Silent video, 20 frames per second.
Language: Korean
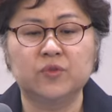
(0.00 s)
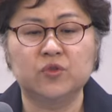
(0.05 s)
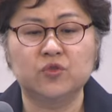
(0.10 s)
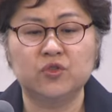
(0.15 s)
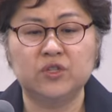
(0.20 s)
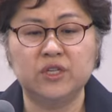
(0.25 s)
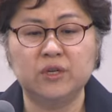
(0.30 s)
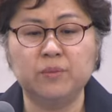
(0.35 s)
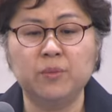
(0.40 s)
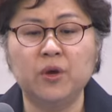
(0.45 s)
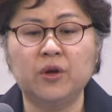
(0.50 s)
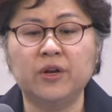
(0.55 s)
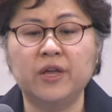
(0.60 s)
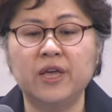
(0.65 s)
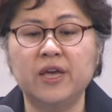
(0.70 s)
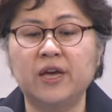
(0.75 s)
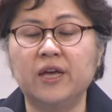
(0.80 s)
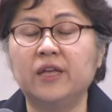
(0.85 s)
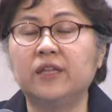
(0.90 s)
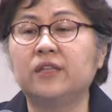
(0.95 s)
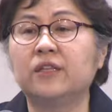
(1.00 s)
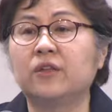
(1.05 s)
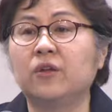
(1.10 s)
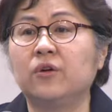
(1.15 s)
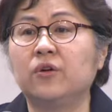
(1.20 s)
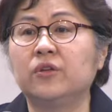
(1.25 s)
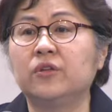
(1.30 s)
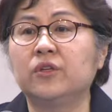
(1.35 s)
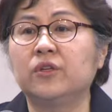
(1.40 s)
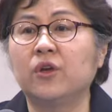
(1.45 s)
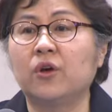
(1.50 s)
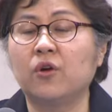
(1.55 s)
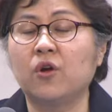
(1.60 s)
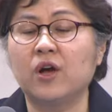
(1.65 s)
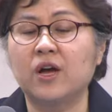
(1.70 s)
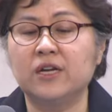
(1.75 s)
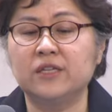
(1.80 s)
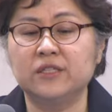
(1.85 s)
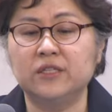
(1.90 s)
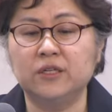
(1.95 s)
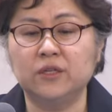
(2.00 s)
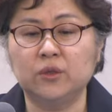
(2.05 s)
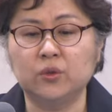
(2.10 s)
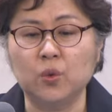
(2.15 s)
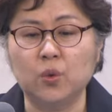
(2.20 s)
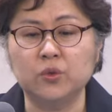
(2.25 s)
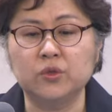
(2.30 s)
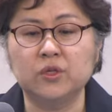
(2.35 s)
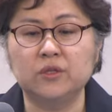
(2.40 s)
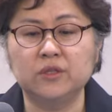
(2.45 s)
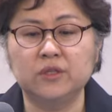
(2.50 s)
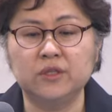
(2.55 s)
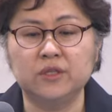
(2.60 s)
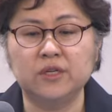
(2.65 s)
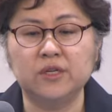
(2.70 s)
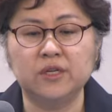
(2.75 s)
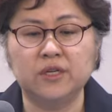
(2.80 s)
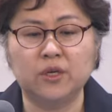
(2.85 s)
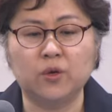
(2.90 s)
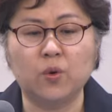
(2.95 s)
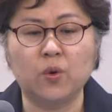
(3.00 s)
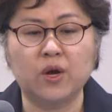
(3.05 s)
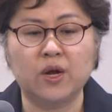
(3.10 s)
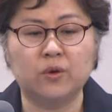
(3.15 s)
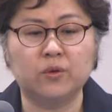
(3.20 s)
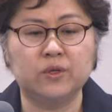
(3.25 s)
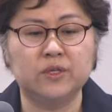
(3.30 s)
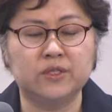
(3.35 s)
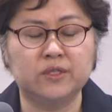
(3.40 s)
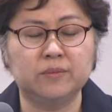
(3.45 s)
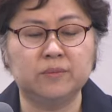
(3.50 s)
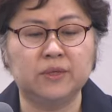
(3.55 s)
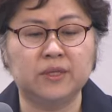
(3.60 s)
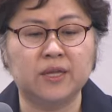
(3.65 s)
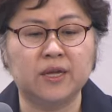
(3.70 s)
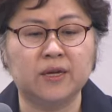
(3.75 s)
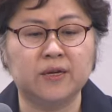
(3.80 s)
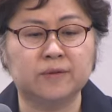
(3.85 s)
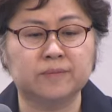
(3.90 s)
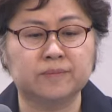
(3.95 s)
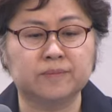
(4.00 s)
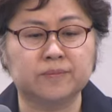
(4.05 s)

직면해야 했던 여러 가지 도전들을 기록하고 있습니다.